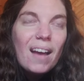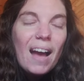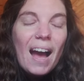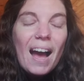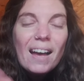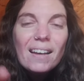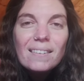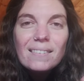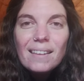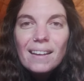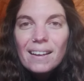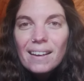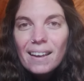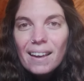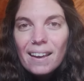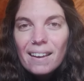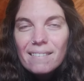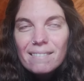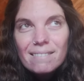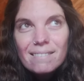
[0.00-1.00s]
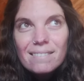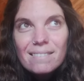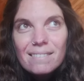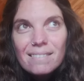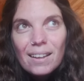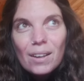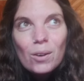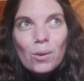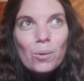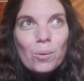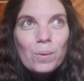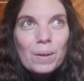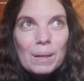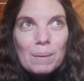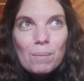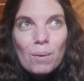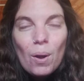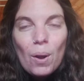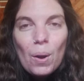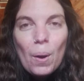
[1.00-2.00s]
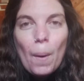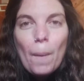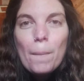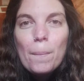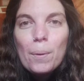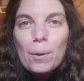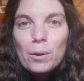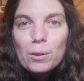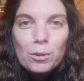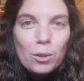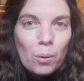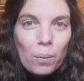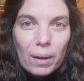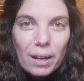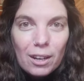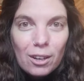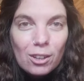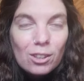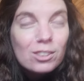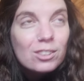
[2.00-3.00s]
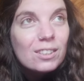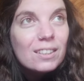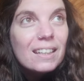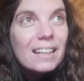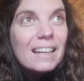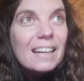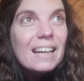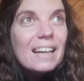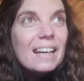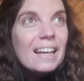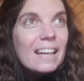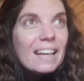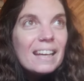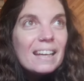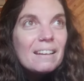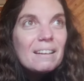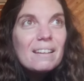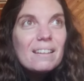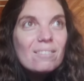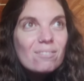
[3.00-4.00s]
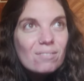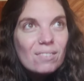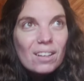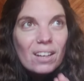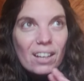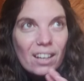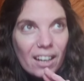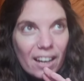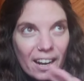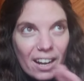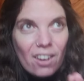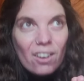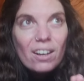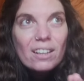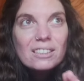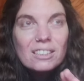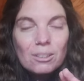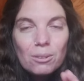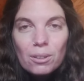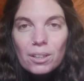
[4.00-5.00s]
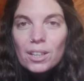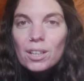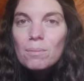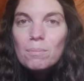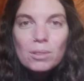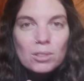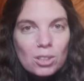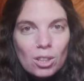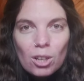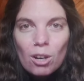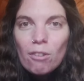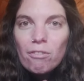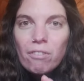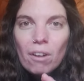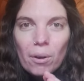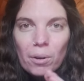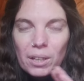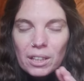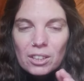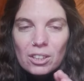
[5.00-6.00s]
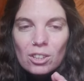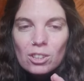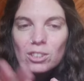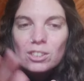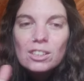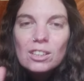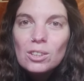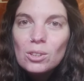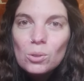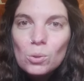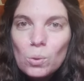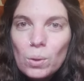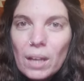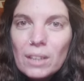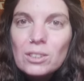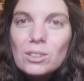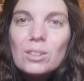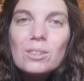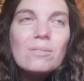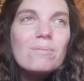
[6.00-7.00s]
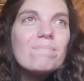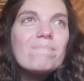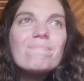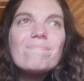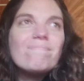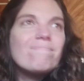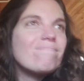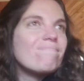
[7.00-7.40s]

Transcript: hasta que descubrimos los portobelos y creo que se volvieron mis hongos favoritos, sin duda son